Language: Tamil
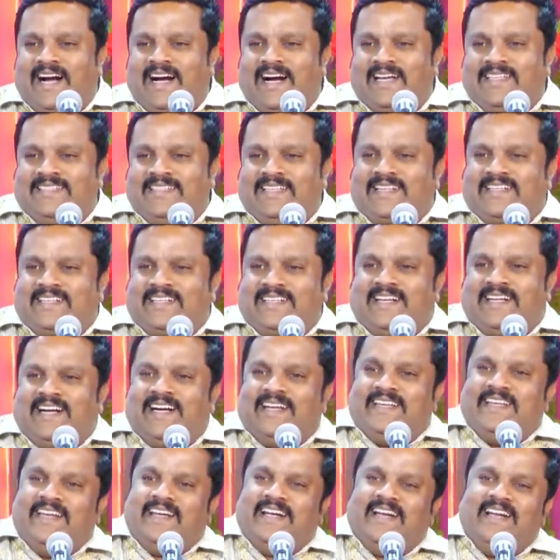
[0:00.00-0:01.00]
அந்த
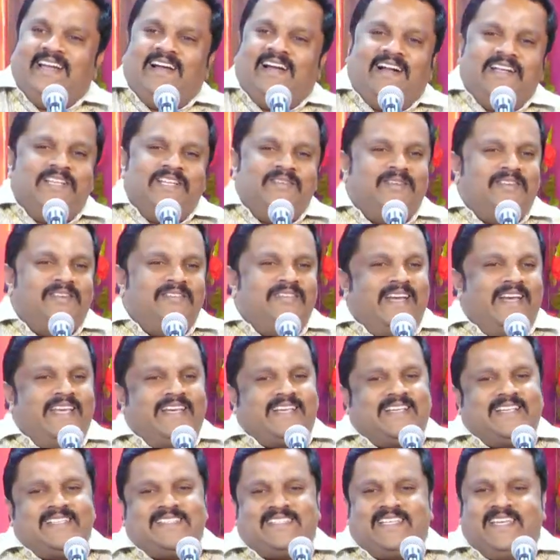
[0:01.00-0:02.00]
காரியங்கள் ஆண்டவர்
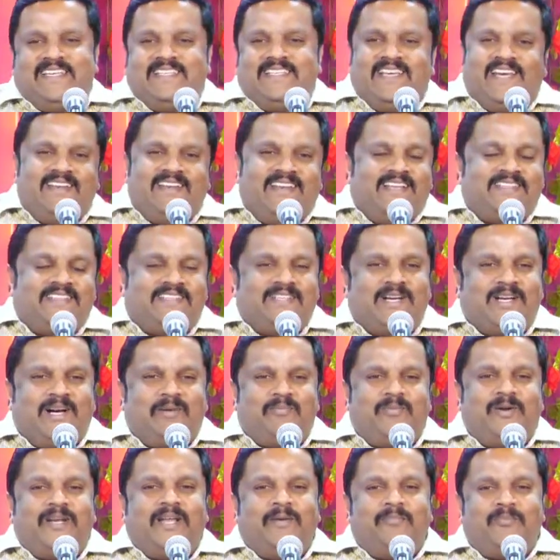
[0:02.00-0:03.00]
விளக்க செய்து எல்லாத்துக்கும்
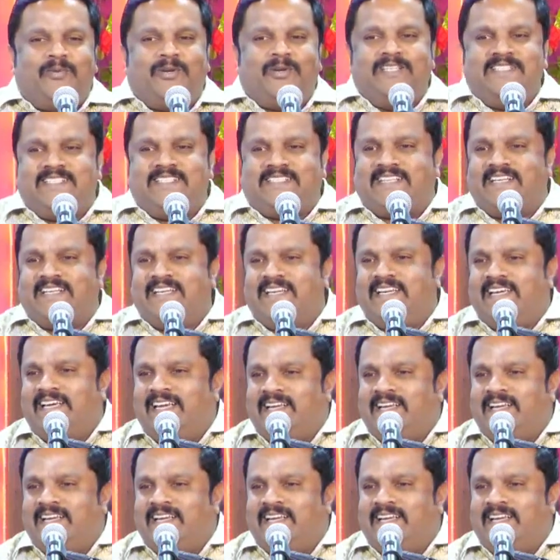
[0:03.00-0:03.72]
அப்போ நான் புரிஞ்சிட்டேன்